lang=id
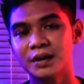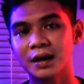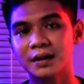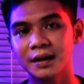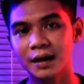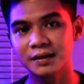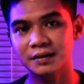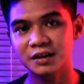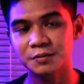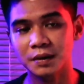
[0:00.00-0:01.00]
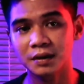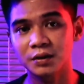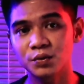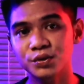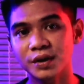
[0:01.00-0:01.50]
dengan daya listrik seperti
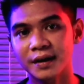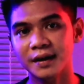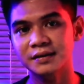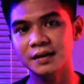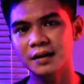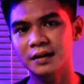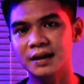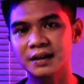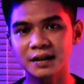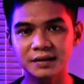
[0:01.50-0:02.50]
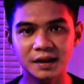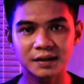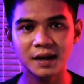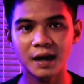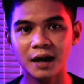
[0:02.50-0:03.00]
itu saya rasa
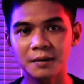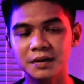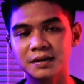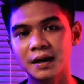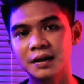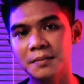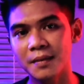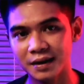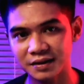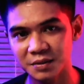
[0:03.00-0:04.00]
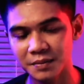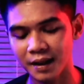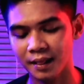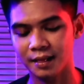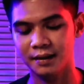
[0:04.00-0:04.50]
kinerjanya akan menjadi
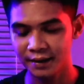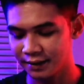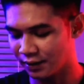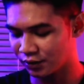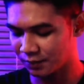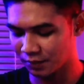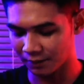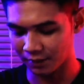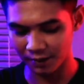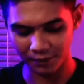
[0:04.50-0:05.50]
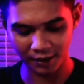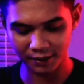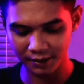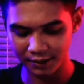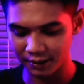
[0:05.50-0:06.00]
maksimal tidak usah berlama-lama
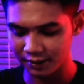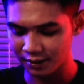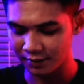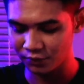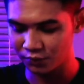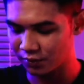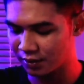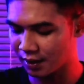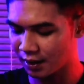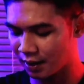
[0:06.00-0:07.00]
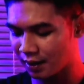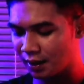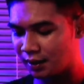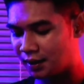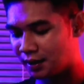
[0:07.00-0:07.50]
lagi, kita buka
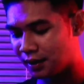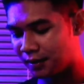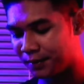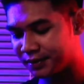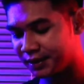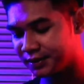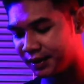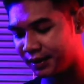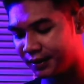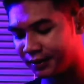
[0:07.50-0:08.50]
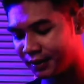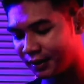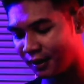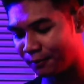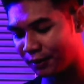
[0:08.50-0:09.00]
ada apa saja yang
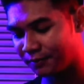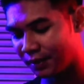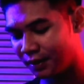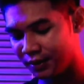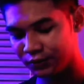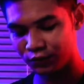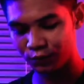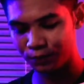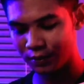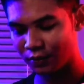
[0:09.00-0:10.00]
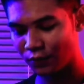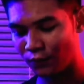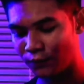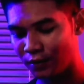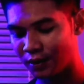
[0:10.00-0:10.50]
terdapat pada Super
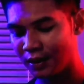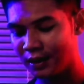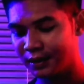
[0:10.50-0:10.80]
Hoover